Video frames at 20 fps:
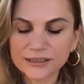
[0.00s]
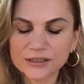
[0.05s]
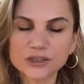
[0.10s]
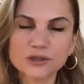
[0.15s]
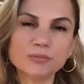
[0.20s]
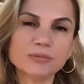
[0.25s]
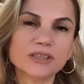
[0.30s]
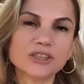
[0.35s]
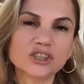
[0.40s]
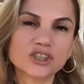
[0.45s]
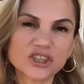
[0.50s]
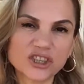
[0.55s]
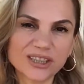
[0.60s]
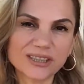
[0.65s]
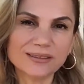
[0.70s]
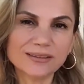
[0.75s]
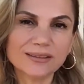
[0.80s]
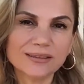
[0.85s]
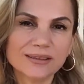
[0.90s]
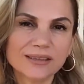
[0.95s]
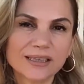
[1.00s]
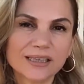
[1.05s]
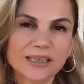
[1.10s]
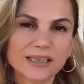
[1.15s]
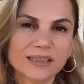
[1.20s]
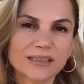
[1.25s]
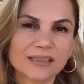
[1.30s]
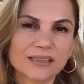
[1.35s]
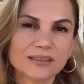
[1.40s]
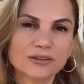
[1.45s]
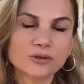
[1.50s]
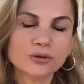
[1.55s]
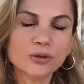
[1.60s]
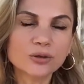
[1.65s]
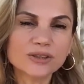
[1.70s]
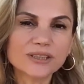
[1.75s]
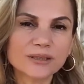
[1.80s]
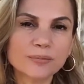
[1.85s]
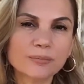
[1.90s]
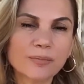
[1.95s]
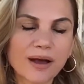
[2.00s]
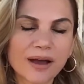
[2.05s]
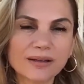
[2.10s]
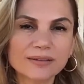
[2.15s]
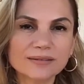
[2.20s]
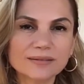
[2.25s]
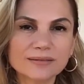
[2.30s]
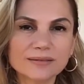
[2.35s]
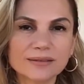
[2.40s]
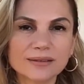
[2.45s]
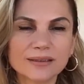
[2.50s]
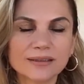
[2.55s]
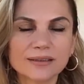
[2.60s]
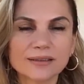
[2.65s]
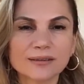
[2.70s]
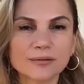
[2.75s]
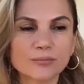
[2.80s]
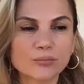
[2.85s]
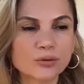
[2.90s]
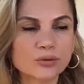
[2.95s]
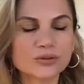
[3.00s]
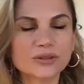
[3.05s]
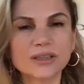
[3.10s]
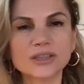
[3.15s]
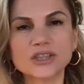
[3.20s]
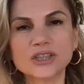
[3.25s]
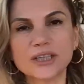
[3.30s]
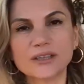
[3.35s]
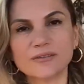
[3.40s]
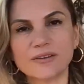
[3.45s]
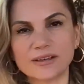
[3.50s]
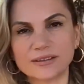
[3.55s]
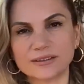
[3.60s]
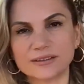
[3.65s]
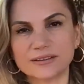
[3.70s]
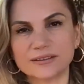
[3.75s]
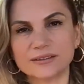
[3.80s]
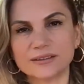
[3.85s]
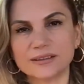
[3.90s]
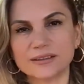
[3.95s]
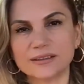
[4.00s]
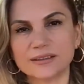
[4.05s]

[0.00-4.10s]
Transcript: Şimdi Çin diyor ki ben burada şey var